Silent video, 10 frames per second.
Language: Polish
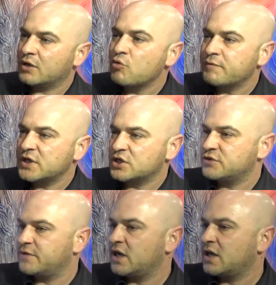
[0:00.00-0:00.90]
głównie
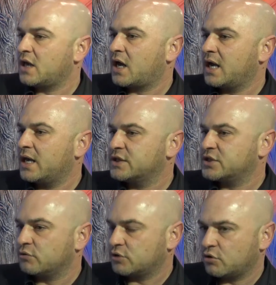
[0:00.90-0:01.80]
drzwi, ale
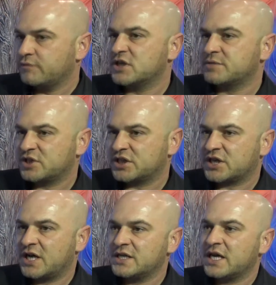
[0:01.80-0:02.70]
są to również
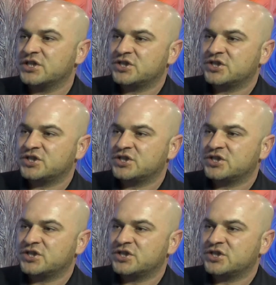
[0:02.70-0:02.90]
przeszklenia,